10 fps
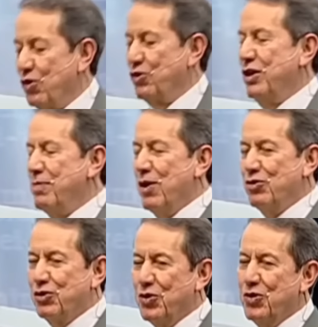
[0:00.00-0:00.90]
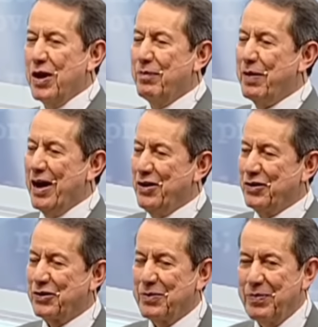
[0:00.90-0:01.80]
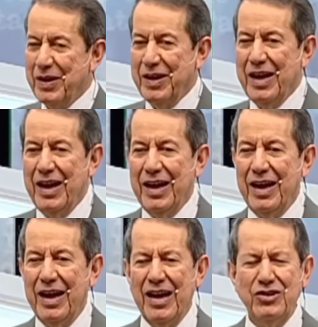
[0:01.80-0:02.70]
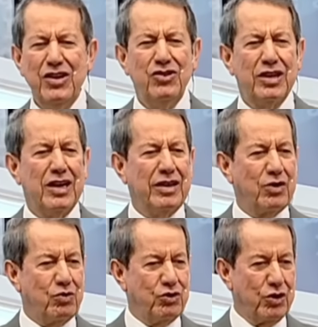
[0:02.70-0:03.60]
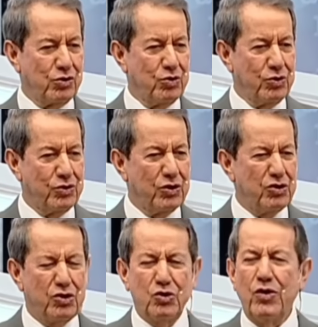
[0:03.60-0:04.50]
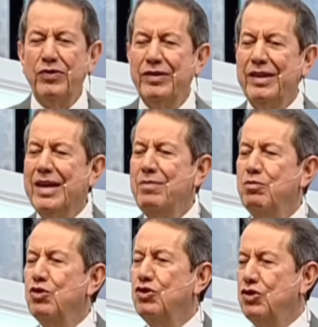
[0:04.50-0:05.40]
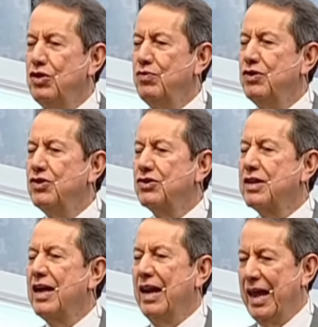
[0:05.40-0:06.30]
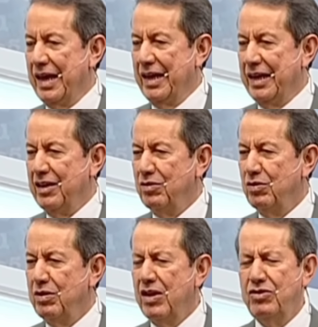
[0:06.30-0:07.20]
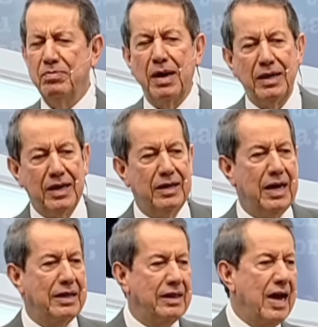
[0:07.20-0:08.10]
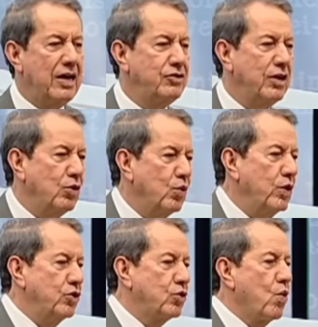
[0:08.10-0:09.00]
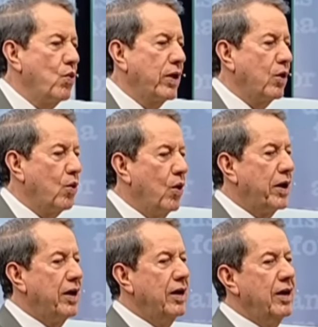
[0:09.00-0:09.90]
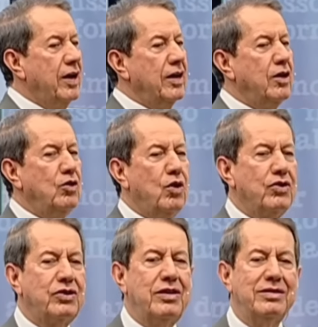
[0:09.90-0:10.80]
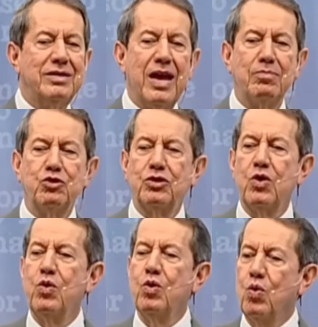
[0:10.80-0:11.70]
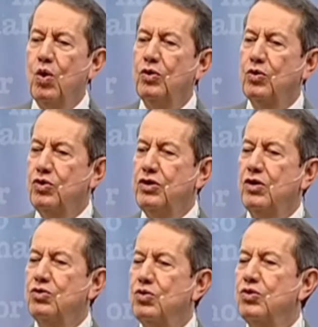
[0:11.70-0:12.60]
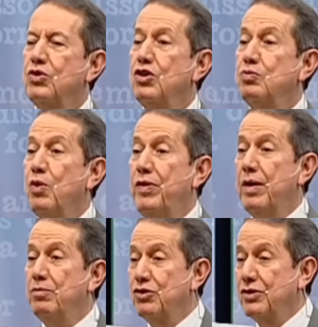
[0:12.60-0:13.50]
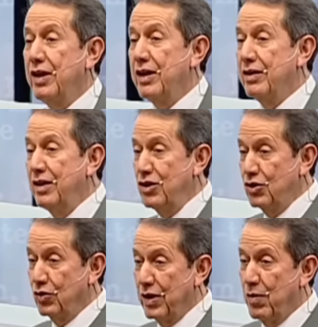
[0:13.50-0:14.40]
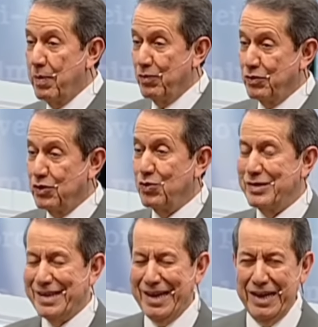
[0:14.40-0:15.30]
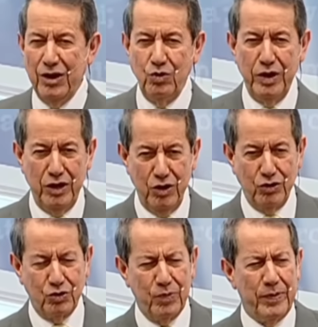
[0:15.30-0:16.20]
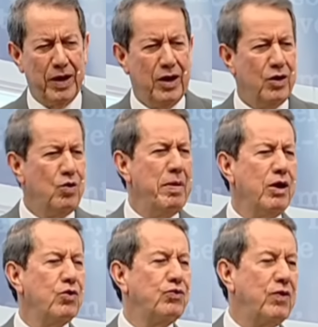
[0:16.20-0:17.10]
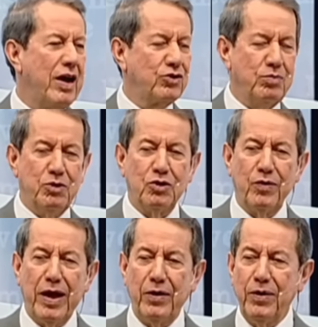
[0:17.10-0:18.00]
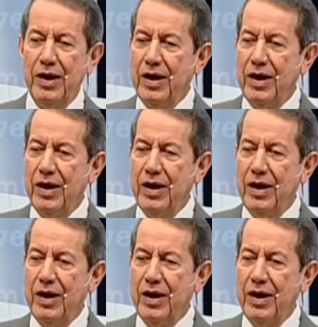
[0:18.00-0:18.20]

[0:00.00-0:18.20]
Meus irmãos tudo na paz? A gente que anda com Jesus só tem motivo de estar alegre. Até de manhã, à tarde, à noite, qualquer hora que nós quisermos ter um encontro com Jesus, nós podemos ter. Deixa eu dar para você um segredo no início. Como é que eu faço, missionário?